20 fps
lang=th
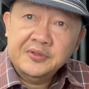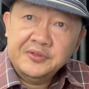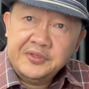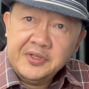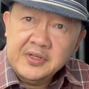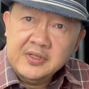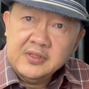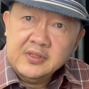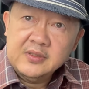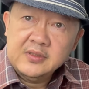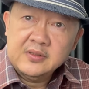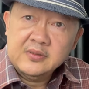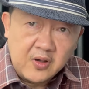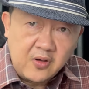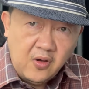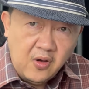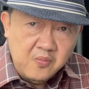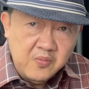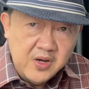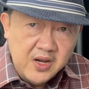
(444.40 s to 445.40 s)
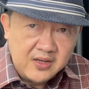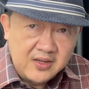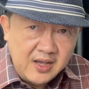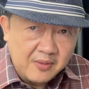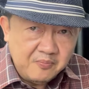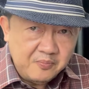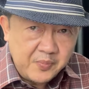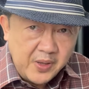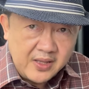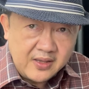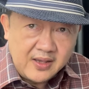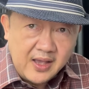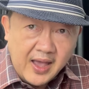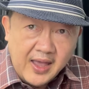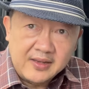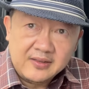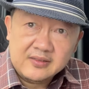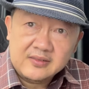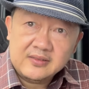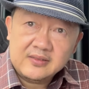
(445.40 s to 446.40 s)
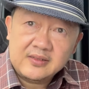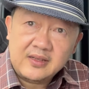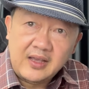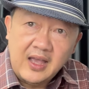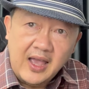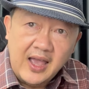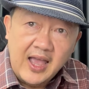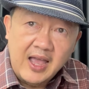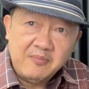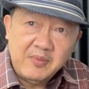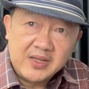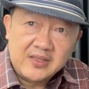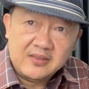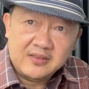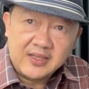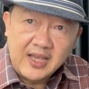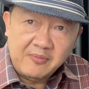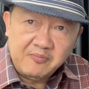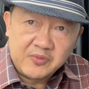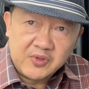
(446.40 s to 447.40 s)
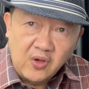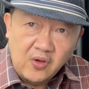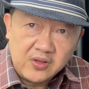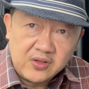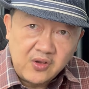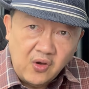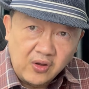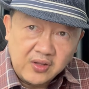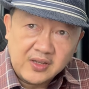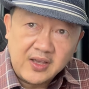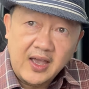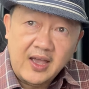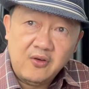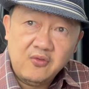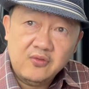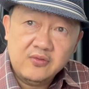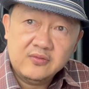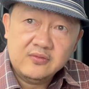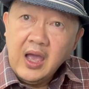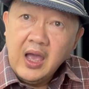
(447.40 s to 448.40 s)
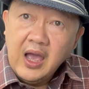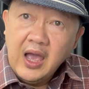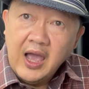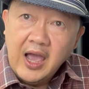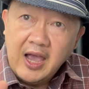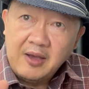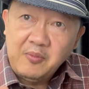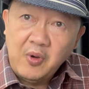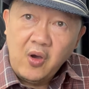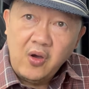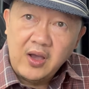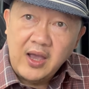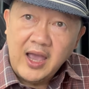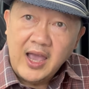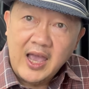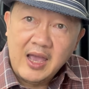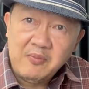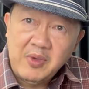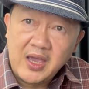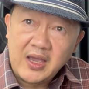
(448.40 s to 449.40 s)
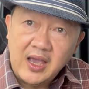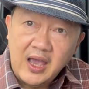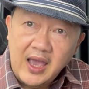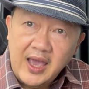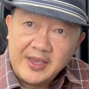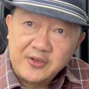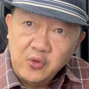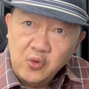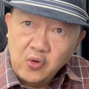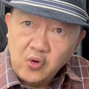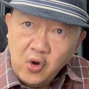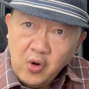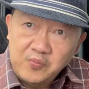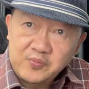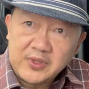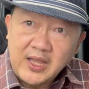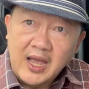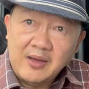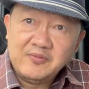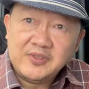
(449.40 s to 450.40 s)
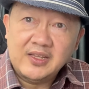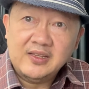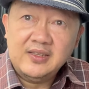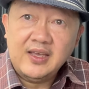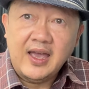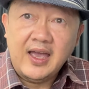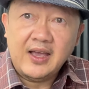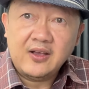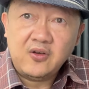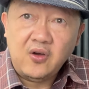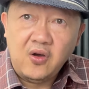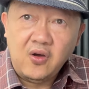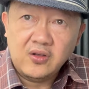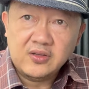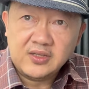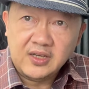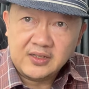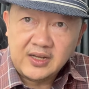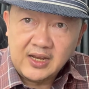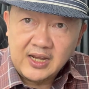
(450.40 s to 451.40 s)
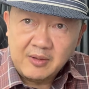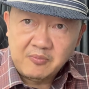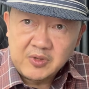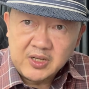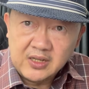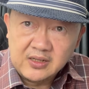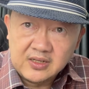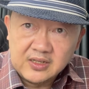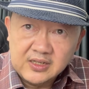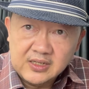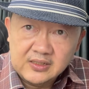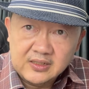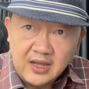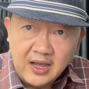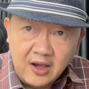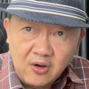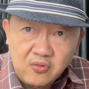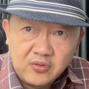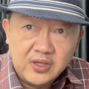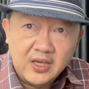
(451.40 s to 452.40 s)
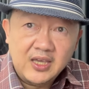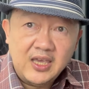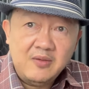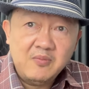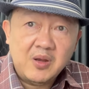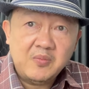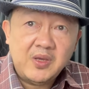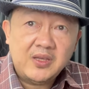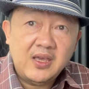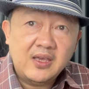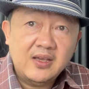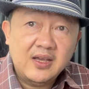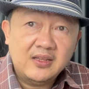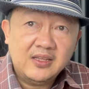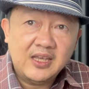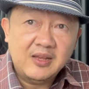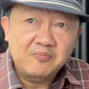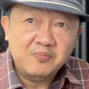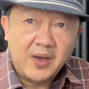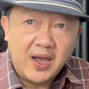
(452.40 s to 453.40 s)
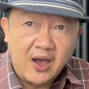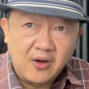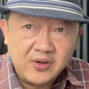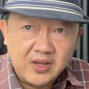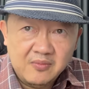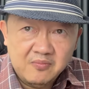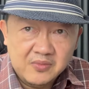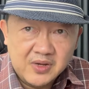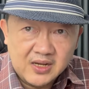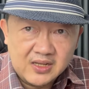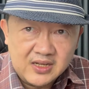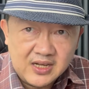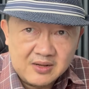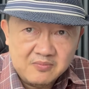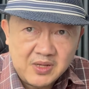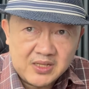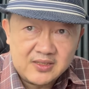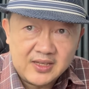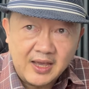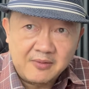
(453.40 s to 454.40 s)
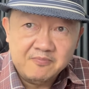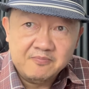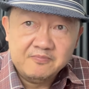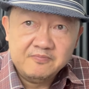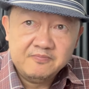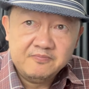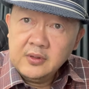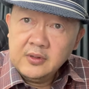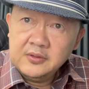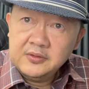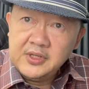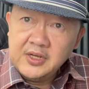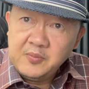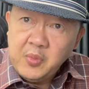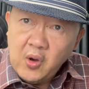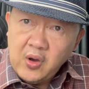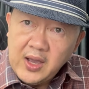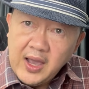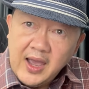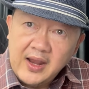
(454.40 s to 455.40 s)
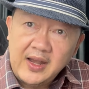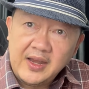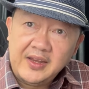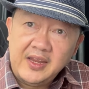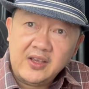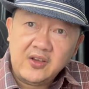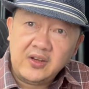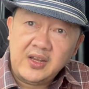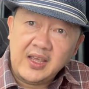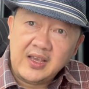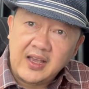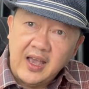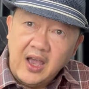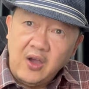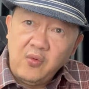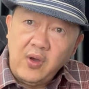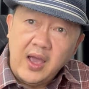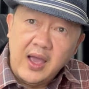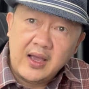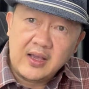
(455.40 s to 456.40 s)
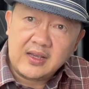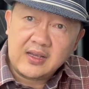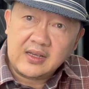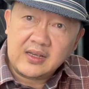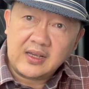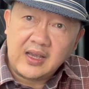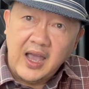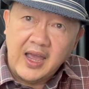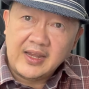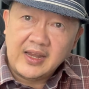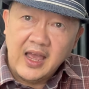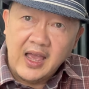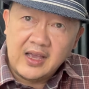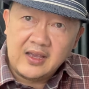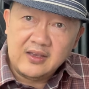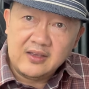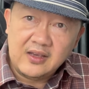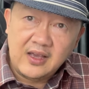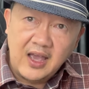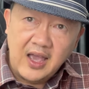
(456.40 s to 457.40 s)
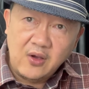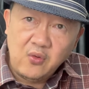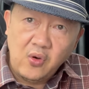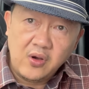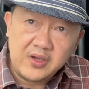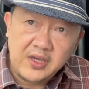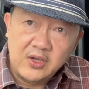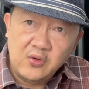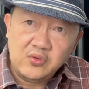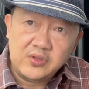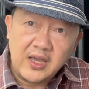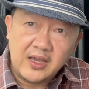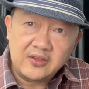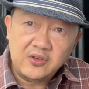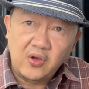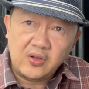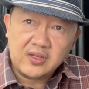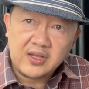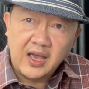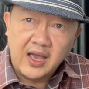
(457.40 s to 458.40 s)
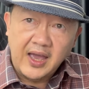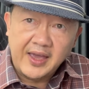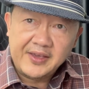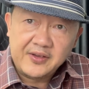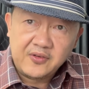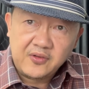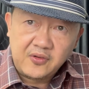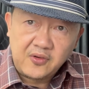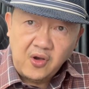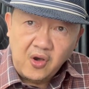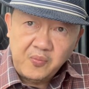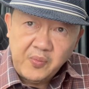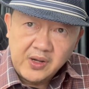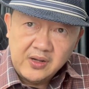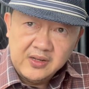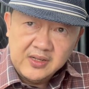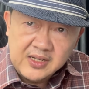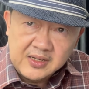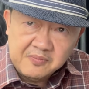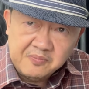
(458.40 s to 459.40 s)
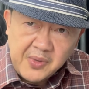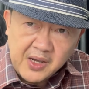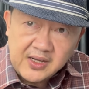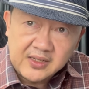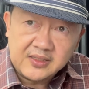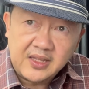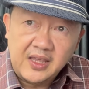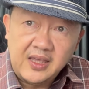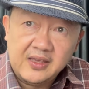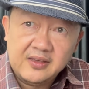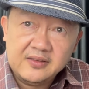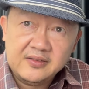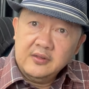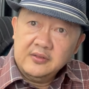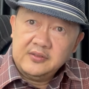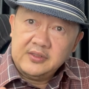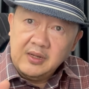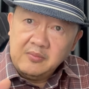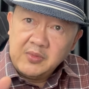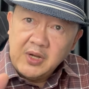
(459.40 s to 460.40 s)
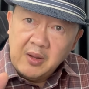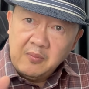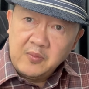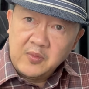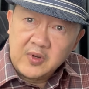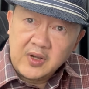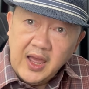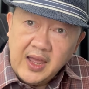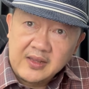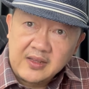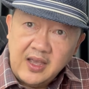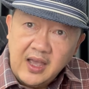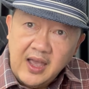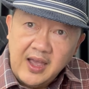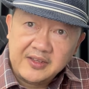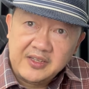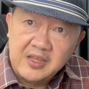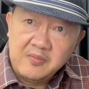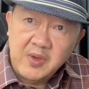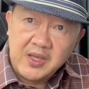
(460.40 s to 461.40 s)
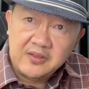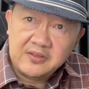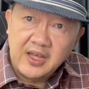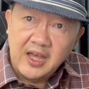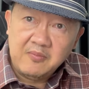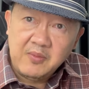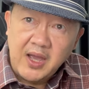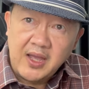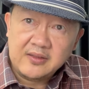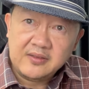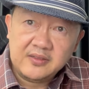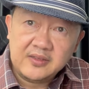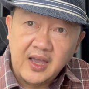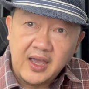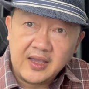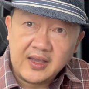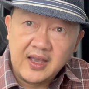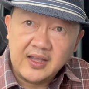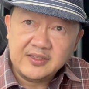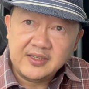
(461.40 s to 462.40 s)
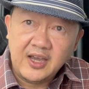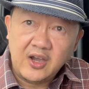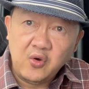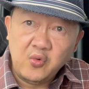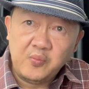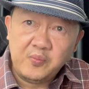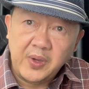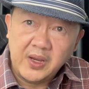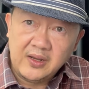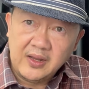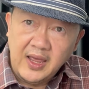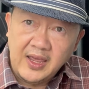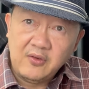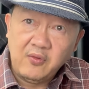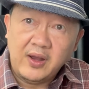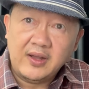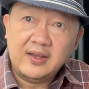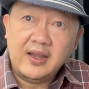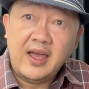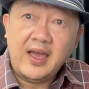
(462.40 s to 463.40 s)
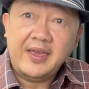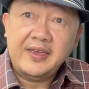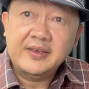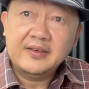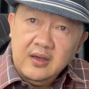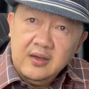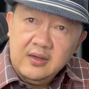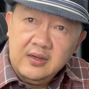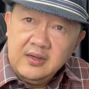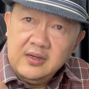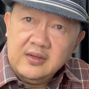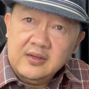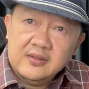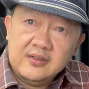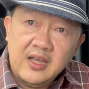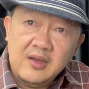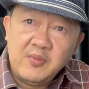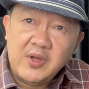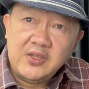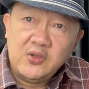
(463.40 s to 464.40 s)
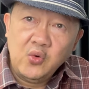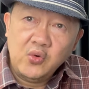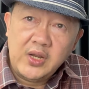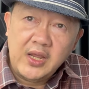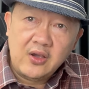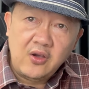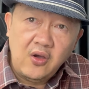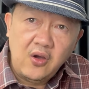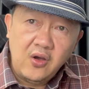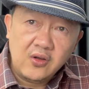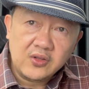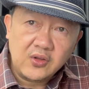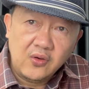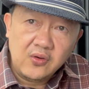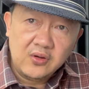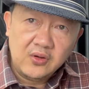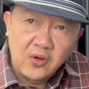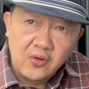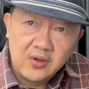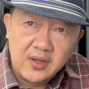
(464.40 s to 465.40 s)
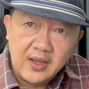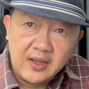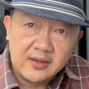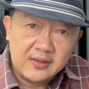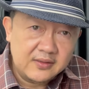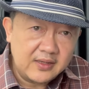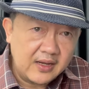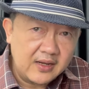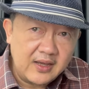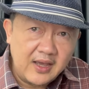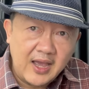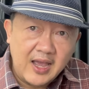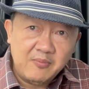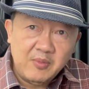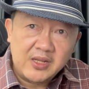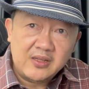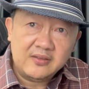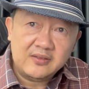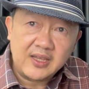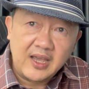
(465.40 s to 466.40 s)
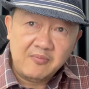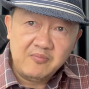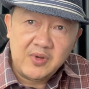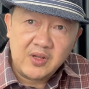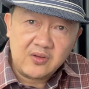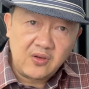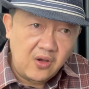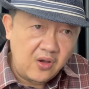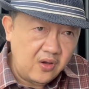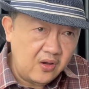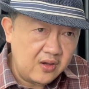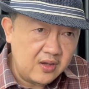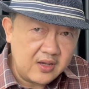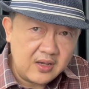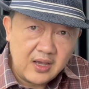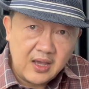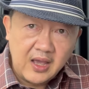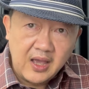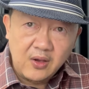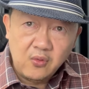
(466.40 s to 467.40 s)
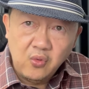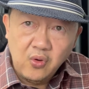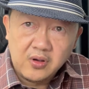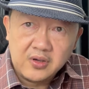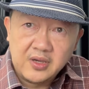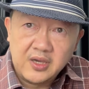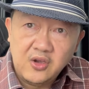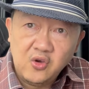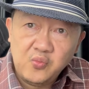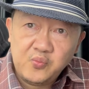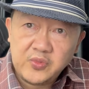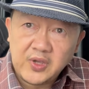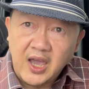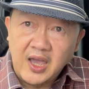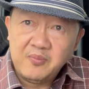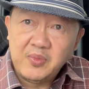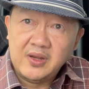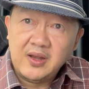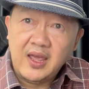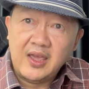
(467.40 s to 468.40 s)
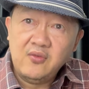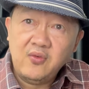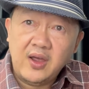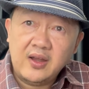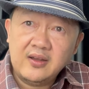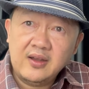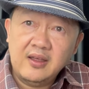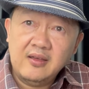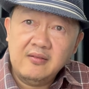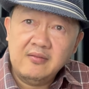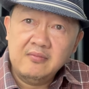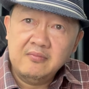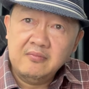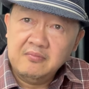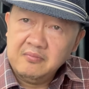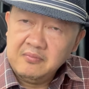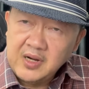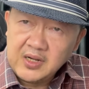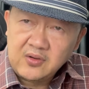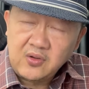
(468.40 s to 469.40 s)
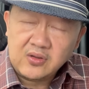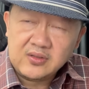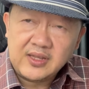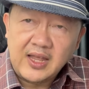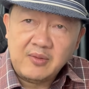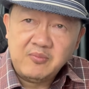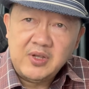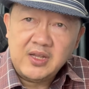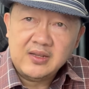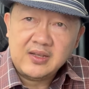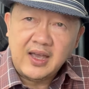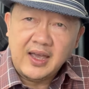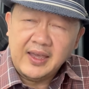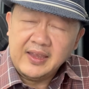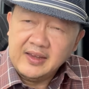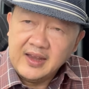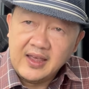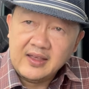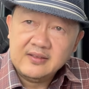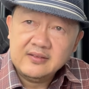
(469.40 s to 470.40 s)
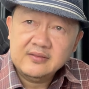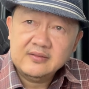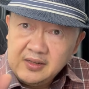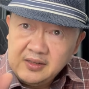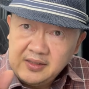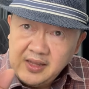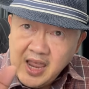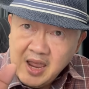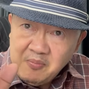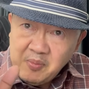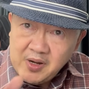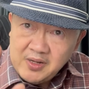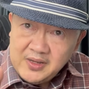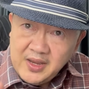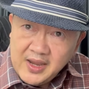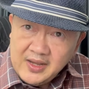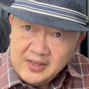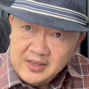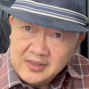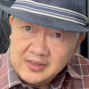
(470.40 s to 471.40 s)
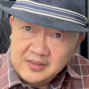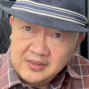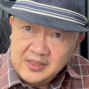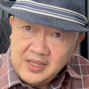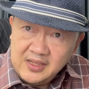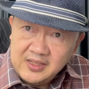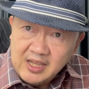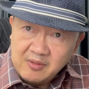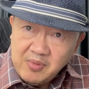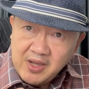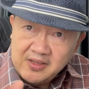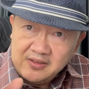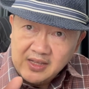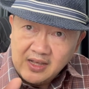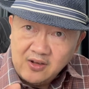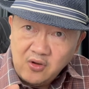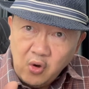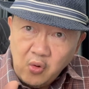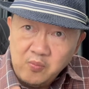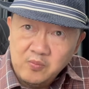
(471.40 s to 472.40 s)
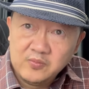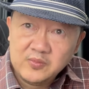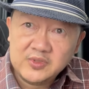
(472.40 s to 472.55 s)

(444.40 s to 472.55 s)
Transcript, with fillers: ซึ่งก็เหมือนกับเป็นการค่ามัดจำตอนก่อนเข้าหากพ่อค้าแม่ค้าอยู่ครบตามสัญญาก็จะได้รับเงินคืนเอาอย่างนี้มันไม่ใช่เงินกินเปล่าเนี่ยเหมือนเงินมัดจำซึ่งพ่อค้ารายนี้ก็ได้กล่าวว่าการหักค่าหัวคิวจากยอดขายก็เป็นเรื่องปกติสำหรับร้านค้าที่ไม่สามารถจ่ายค่าเช่าเป็นรายวันได้เออถ้ามันอยู่ในข้อตกลงอ่ะทั้งค่ามัดจำแล้วก็ค่าหัวคิวจ่ายเป็นรายวันอ่ะมันก็ตามเงื่อนไขนะแต่ประเด็นที่ทำให้สังคม